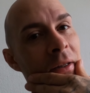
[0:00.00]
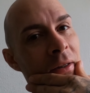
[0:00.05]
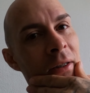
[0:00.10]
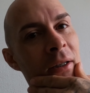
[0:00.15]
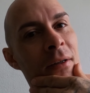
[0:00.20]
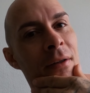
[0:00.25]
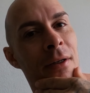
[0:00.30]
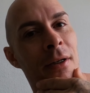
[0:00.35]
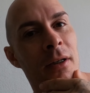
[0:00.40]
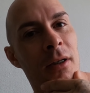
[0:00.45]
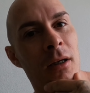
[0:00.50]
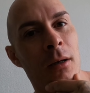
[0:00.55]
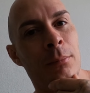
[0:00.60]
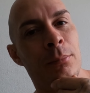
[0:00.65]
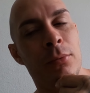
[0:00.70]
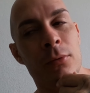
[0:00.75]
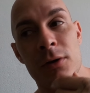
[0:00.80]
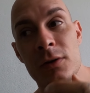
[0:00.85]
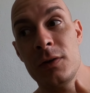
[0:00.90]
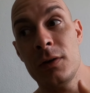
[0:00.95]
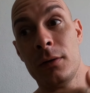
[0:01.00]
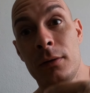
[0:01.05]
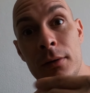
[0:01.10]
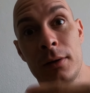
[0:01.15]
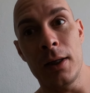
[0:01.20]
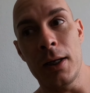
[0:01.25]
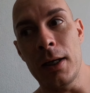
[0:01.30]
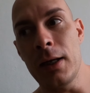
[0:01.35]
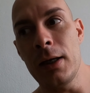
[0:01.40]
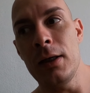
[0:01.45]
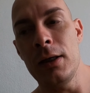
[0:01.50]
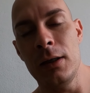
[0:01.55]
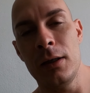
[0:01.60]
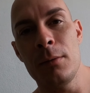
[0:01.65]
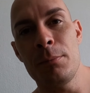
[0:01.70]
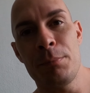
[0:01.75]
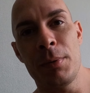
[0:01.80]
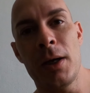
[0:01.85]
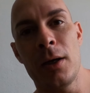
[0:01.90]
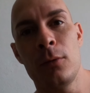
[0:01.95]
que entender que a polícia tem
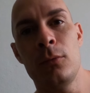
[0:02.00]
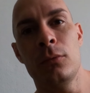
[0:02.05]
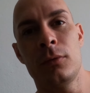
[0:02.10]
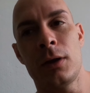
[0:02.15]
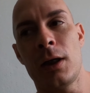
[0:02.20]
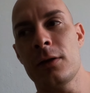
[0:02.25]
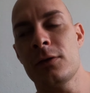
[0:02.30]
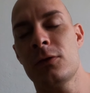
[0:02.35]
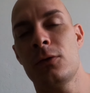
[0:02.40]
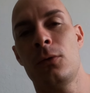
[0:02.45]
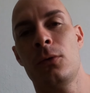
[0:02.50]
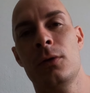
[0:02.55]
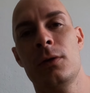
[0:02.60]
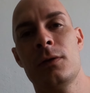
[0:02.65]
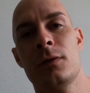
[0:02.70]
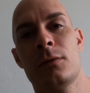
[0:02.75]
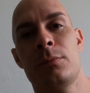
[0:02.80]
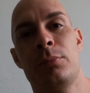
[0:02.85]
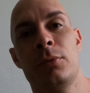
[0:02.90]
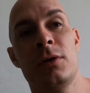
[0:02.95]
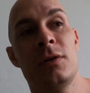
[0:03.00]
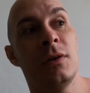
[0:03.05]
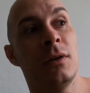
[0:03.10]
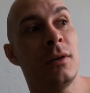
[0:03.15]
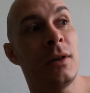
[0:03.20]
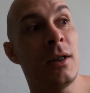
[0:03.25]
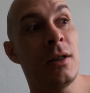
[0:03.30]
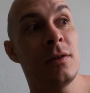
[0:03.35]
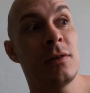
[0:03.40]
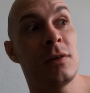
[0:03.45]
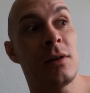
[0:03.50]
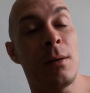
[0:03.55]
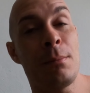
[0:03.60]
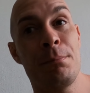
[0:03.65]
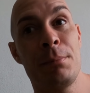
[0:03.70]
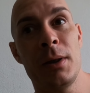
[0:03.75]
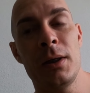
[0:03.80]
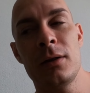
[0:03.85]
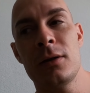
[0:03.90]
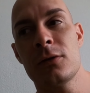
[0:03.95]
que perguntar as coisas, a polícia tem que
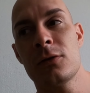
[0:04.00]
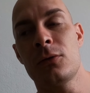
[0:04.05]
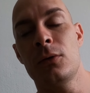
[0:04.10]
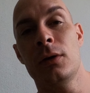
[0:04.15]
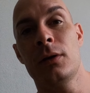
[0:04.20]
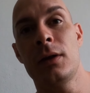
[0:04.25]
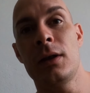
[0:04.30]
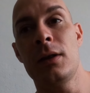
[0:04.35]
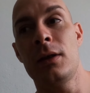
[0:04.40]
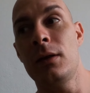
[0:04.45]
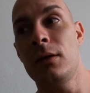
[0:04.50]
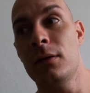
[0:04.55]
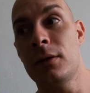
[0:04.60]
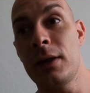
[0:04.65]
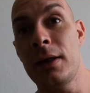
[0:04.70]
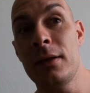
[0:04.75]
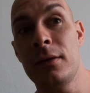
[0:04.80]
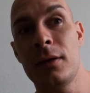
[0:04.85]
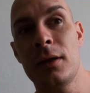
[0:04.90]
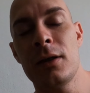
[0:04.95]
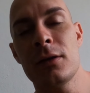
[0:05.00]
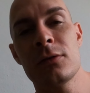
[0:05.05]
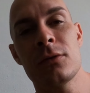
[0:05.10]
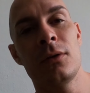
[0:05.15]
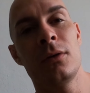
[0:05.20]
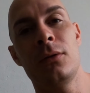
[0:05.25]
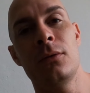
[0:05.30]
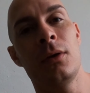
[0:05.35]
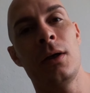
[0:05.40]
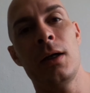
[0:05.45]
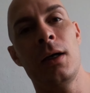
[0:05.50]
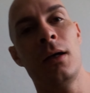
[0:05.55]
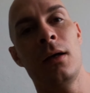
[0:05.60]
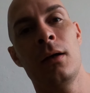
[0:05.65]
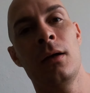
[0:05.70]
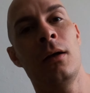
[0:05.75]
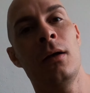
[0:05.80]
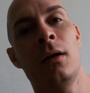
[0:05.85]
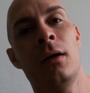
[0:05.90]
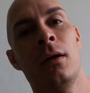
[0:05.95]
saber das coisas, tem que entender as coisas. Não é,
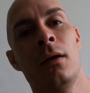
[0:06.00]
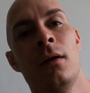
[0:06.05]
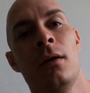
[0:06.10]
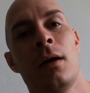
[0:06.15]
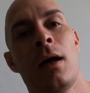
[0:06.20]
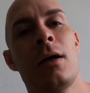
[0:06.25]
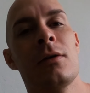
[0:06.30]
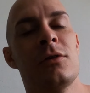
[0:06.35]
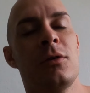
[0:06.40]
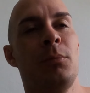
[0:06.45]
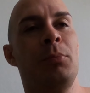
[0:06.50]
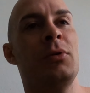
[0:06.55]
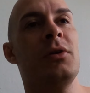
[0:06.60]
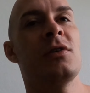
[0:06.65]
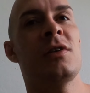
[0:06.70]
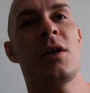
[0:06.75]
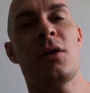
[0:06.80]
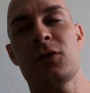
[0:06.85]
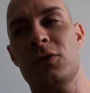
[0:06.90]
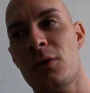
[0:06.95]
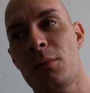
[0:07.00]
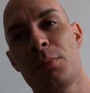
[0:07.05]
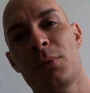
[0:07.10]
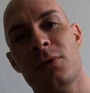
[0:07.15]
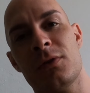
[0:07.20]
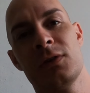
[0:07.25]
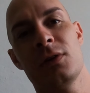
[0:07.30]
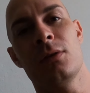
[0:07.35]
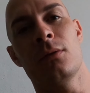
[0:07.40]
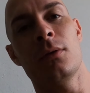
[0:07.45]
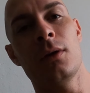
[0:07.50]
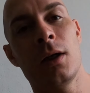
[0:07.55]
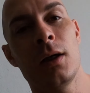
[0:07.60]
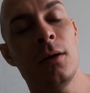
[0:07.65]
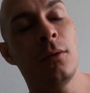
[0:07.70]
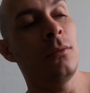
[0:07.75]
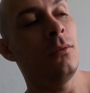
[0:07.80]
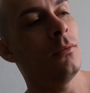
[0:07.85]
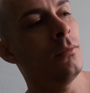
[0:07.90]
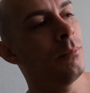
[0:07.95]
ah, sou policial, sou bonzinho.
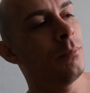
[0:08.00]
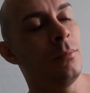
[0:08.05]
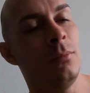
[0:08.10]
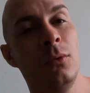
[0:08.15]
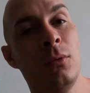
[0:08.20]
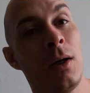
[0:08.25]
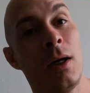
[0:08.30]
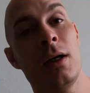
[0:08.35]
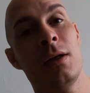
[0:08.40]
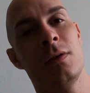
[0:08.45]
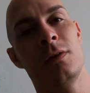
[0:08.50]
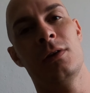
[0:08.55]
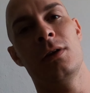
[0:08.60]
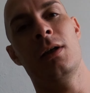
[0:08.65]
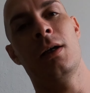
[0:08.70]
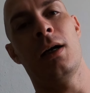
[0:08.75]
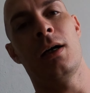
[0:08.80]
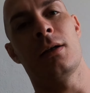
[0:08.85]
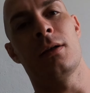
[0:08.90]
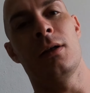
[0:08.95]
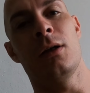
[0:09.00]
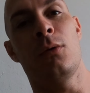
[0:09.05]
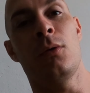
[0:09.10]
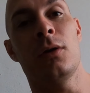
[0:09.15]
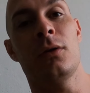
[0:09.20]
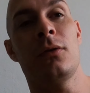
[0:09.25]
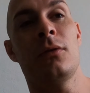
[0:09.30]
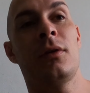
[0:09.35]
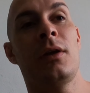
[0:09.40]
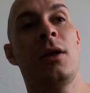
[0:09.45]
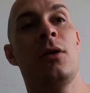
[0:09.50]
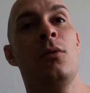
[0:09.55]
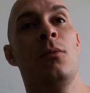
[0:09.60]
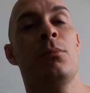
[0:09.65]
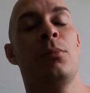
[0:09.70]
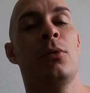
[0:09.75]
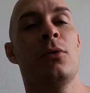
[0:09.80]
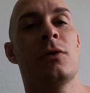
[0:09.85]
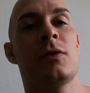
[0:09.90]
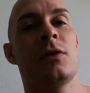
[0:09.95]
Não, não, não é assim, cara. Enquanto tem um
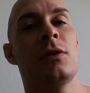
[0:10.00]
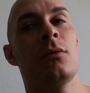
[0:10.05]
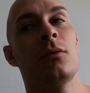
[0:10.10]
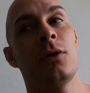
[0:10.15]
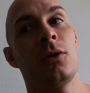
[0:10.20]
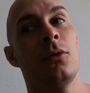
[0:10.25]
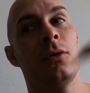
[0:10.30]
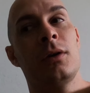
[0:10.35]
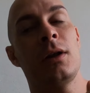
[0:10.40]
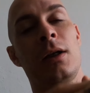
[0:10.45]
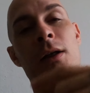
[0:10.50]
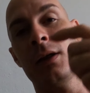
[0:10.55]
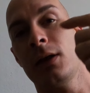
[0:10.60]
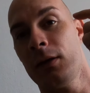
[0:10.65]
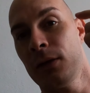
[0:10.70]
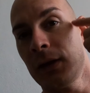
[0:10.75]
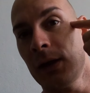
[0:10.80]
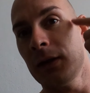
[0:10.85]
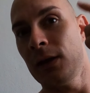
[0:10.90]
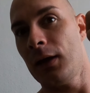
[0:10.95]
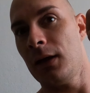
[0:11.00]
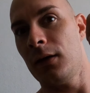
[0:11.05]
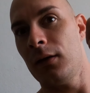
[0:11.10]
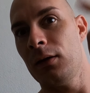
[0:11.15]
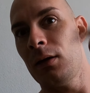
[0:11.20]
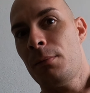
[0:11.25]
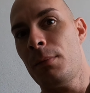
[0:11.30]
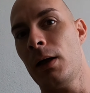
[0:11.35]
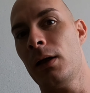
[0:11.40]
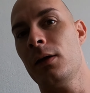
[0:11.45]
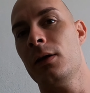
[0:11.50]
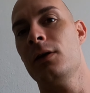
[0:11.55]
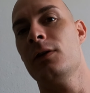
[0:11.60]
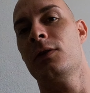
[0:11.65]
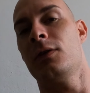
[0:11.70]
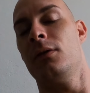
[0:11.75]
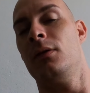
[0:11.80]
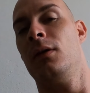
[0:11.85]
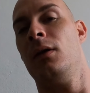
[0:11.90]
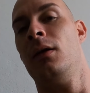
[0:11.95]
bonzinho, tem outro ali que tá na, na
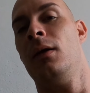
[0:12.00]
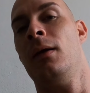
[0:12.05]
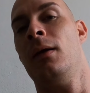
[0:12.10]
malícia.